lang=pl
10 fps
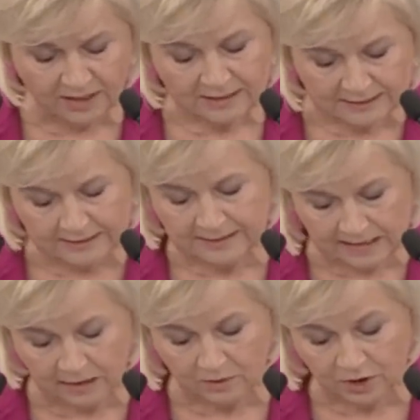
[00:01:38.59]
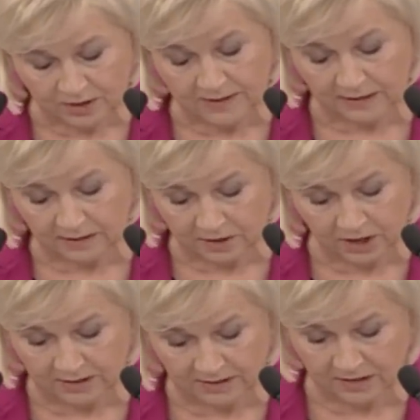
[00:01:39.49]
za niecałe 300
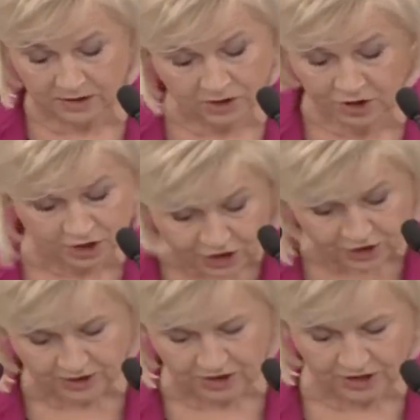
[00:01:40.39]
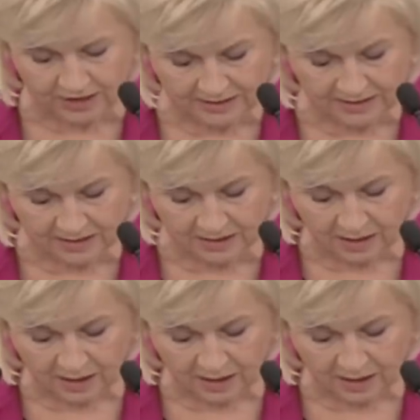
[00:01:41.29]
tysięcy, 30 tysięcy,